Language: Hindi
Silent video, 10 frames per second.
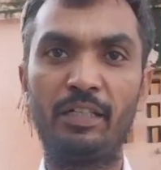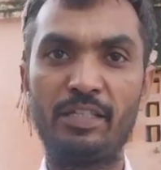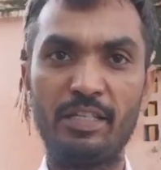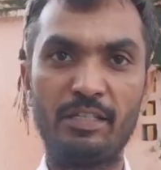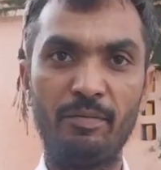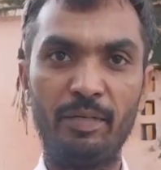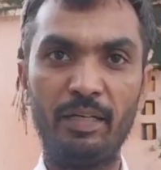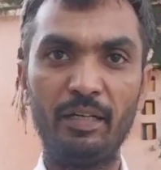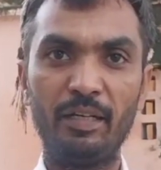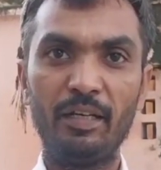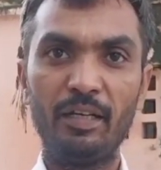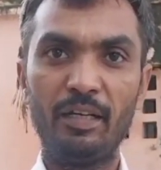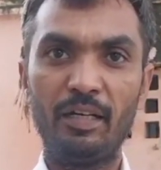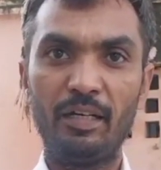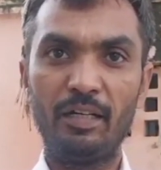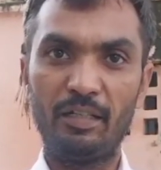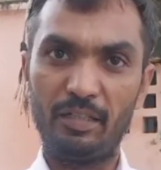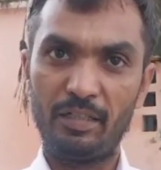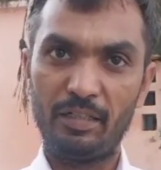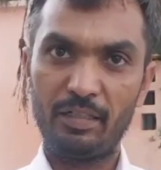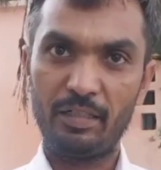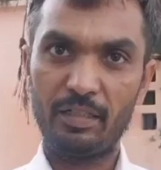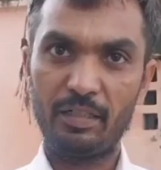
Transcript: था किसी समय यहाँ पर कितनी